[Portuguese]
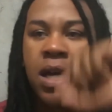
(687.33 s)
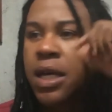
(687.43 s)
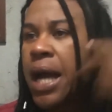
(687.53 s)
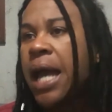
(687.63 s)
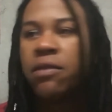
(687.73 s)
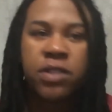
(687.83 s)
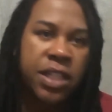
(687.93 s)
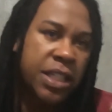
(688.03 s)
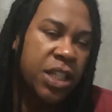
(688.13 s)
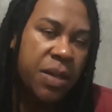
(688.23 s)
Cara,
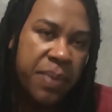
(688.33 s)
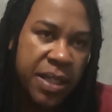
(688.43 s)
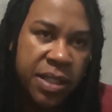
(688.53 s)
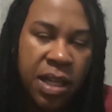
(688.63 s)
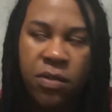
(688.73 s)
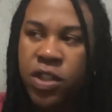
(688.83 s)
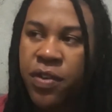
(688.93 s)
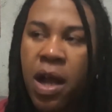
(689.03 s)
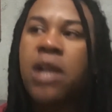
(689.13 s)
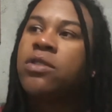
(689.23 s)
você que tem depressão, vou te
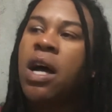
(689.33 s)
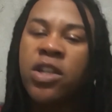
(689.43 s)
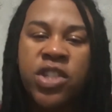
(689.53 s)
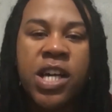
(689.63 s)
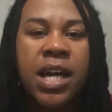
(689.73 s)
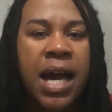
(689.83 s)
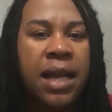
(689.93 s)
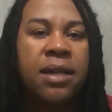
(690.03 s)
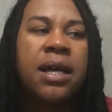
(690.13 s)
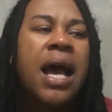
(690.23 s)
falar, dá uma dica, cara.